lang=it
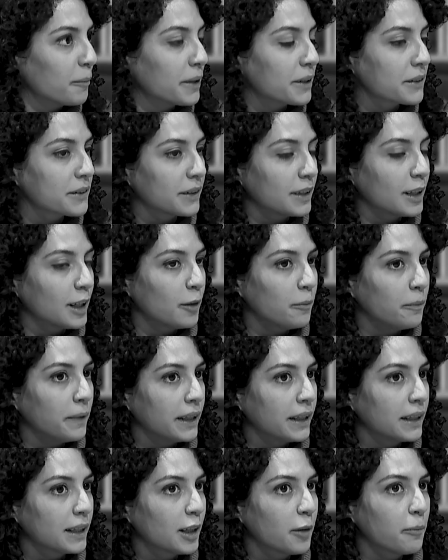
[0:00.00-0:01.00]

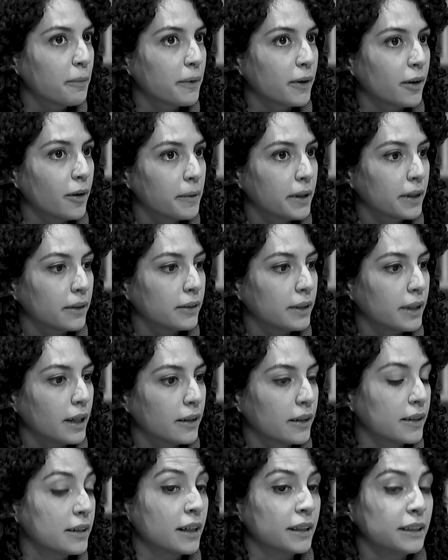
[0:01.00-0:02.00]
personalmente, però mi hanno
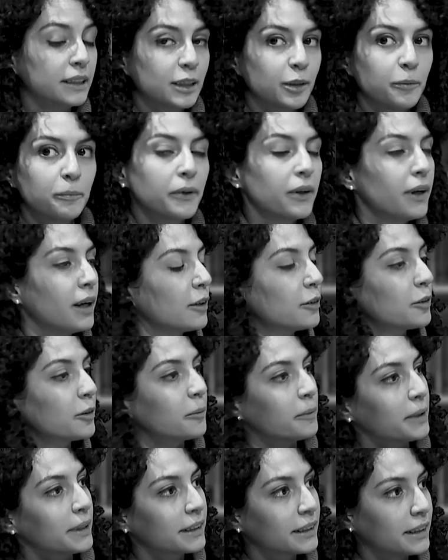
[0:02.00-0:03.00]
detto, ad esempio il lato
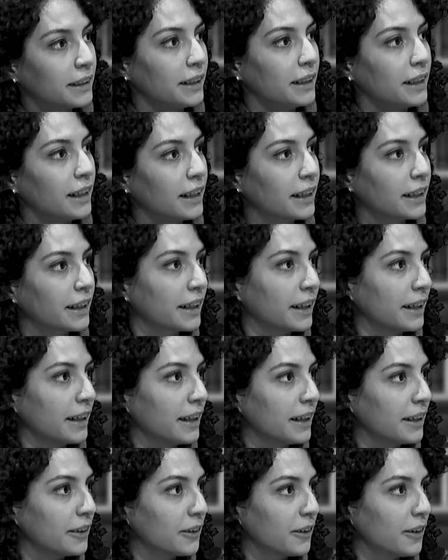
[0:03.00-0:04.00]
maschile
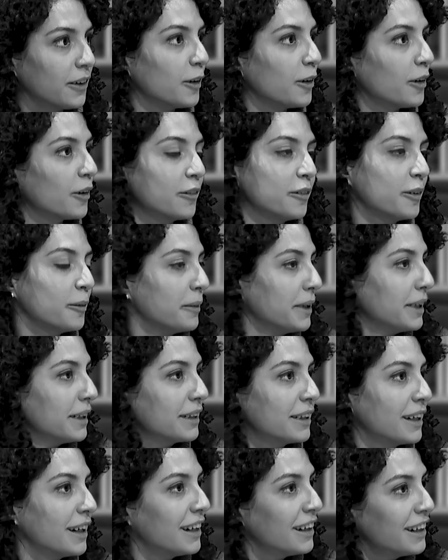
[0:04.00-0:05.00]
che io
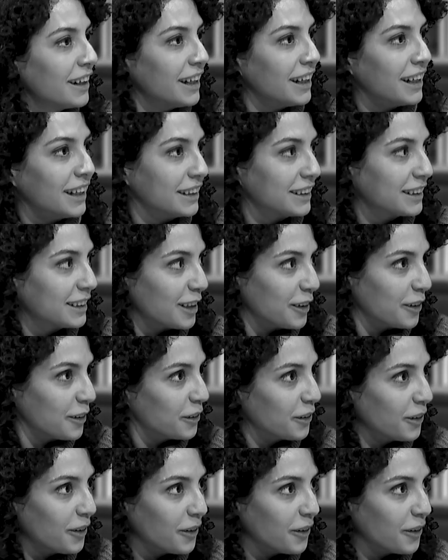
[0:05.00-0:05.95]
ovviamente essendo